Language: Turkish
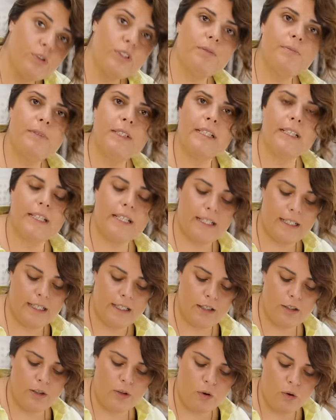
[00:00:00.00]
Bu şimdi
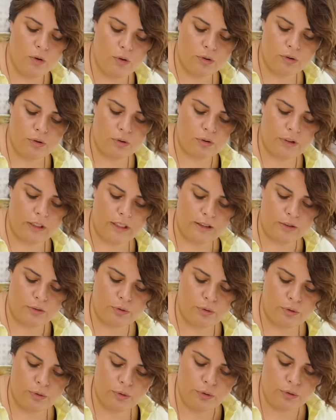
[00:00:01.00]
e, yoğurt da,
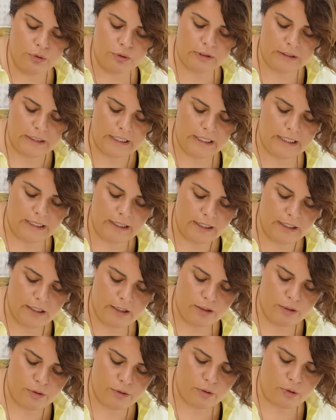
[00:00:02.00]
süt de,
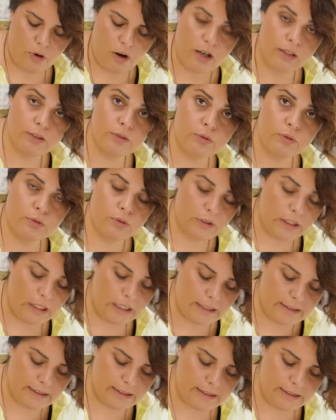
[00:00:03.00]
soğan suyu da
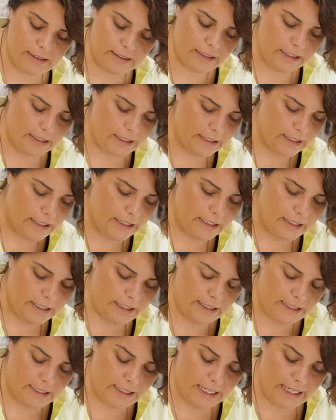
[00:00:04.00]
aslında
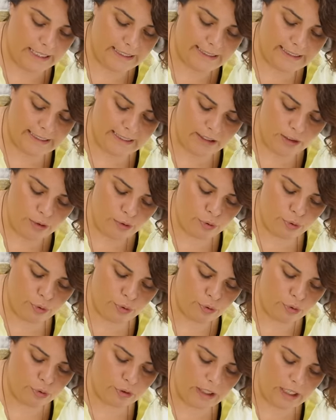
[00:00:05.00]
e, eti
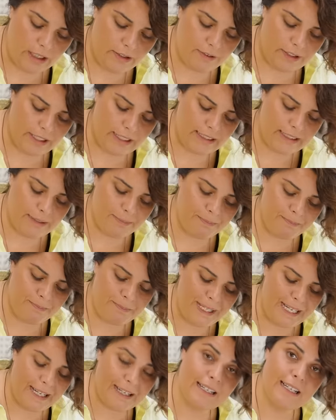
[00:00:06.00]
çürüten ve eti
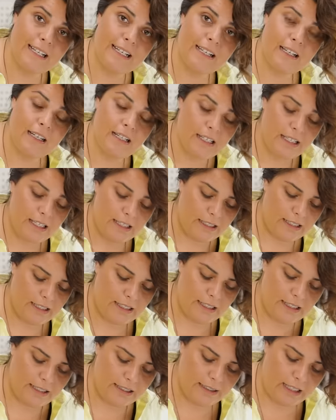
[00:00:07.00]
bir araya e,
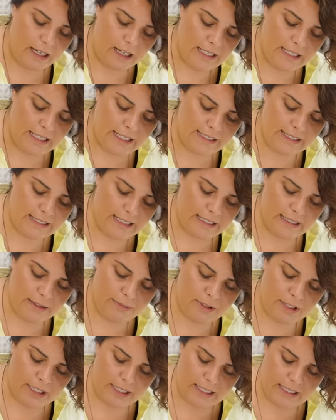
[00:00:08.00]
daha lezzetli
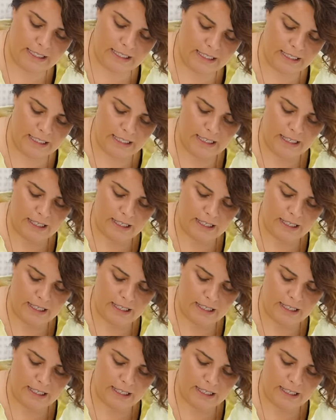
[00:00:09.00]
bir şekilde